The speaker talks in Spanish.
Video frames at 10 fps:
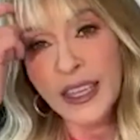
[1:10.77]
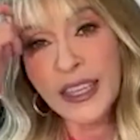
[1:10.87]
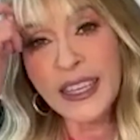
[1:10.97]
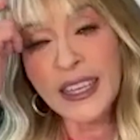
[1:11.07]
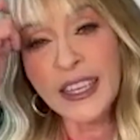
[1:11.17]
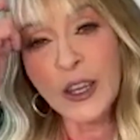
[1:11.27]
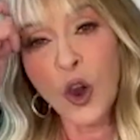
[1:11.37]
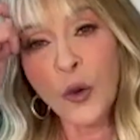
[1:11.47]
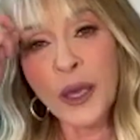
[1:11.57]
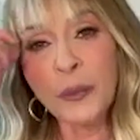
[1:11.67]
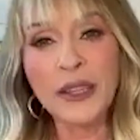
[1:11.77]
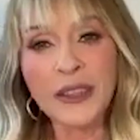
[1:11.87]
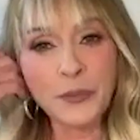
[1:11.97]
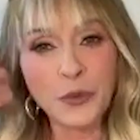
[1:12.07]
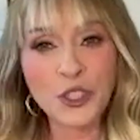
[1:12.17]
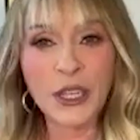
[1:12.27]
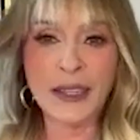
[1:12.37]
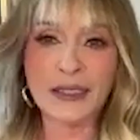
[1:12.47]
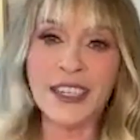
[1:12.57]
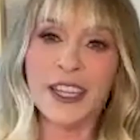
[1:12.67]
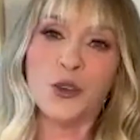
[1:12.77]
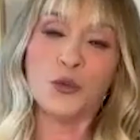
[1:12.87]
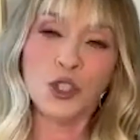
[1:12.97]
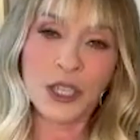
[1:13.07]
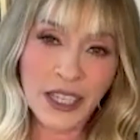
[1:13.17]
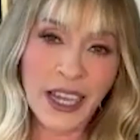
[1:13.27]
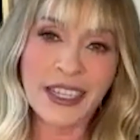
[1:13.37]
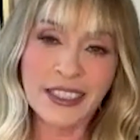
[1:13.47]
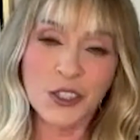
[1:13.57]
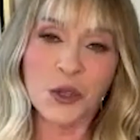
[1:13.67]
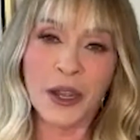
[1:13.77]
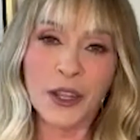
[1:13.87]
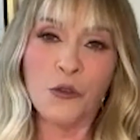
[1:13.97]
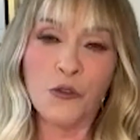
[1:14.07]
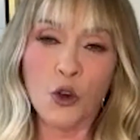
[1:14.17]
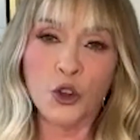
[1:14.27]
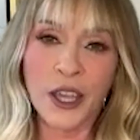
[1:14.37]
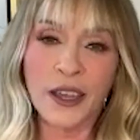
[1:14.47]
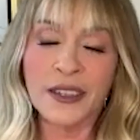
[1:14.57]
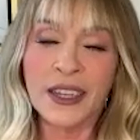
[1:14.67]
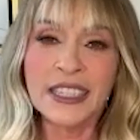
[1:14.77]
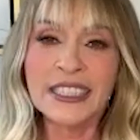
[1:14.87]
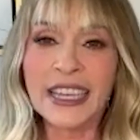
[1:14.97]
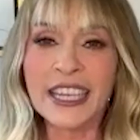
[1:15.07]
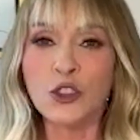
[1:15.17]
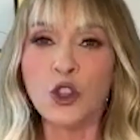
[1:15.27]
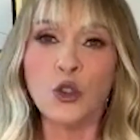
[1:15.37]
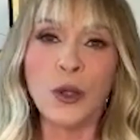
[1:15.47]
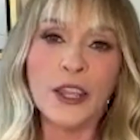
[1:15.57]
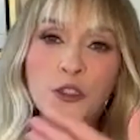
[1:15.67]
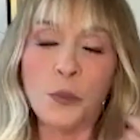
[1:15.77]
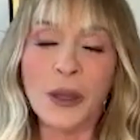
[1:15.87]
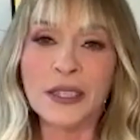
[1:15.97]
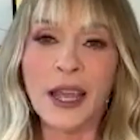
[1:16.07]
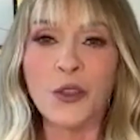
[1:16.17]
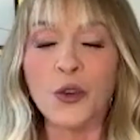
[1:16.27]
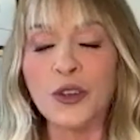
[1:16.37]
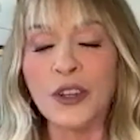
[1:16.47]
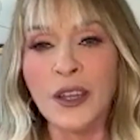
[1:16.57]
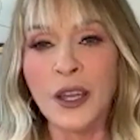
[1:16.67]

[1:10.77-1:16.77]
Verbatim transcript: Y obviamente pues ya tenía yo muchas ganas de llevar euforia, ya que todo el año pasado